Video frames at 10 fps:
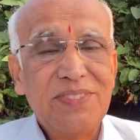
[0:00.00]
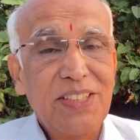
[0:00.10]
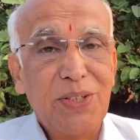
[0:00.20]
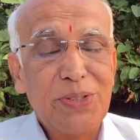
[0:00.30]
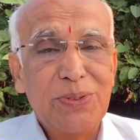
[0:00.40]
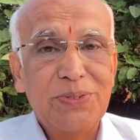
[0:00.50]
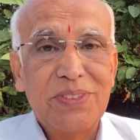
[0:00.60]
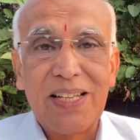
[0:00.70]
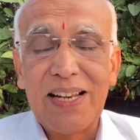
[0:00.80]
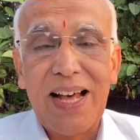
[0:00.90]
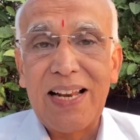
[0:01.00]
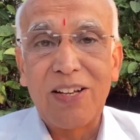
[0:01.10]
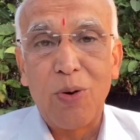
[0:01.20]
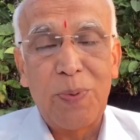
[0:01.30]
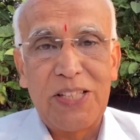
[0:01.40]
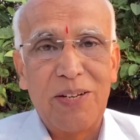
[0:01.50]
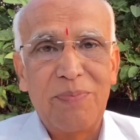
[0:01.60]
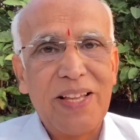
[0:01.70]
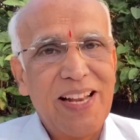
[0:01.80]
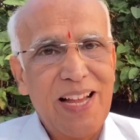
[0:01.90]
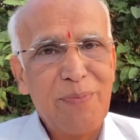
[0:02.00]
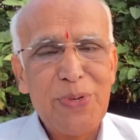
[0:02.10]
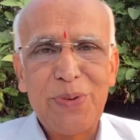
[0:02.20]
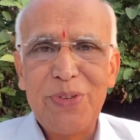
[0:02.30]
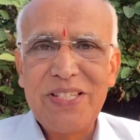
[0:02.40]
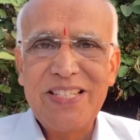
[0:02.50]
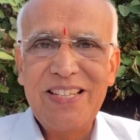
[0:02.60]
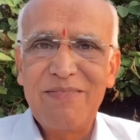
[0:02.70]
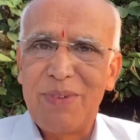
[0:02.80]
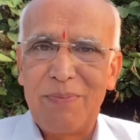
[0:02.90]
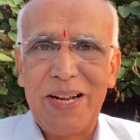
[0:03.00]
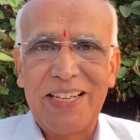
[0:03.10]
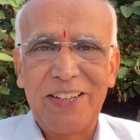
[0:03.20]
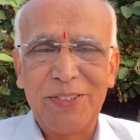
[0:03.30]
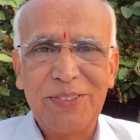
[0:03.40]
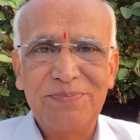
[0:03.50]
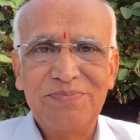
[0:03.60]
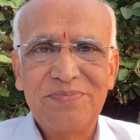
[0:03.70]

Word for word: ఈరోజు నాన్న గొప్పతనం అన్న అంశం గురించి మనం మాట్లాడుకుందాం